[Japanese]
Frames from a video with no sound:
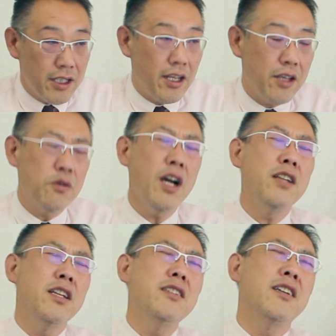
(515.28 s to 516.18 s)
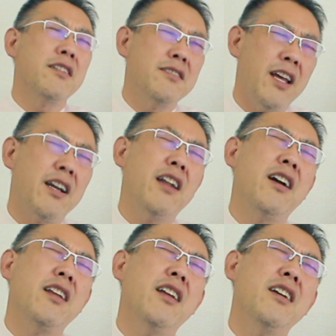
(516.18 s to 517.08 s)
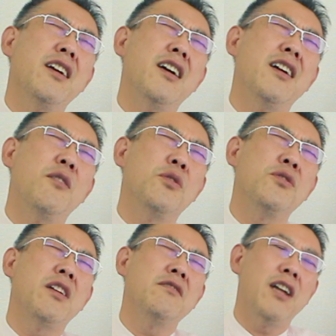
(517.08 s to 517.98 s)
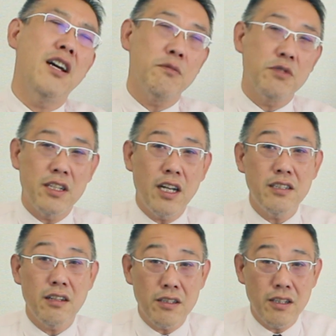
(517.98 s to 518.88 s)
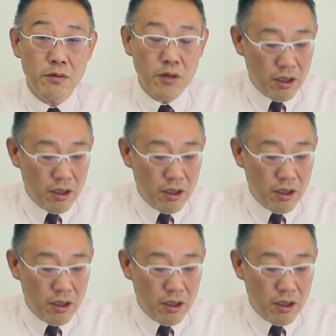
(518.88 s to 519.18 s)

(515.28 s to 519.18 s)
で夜中ネスターですね、ガリガリガリガリガリガリ落としてるなと思ったら何してるか、ね、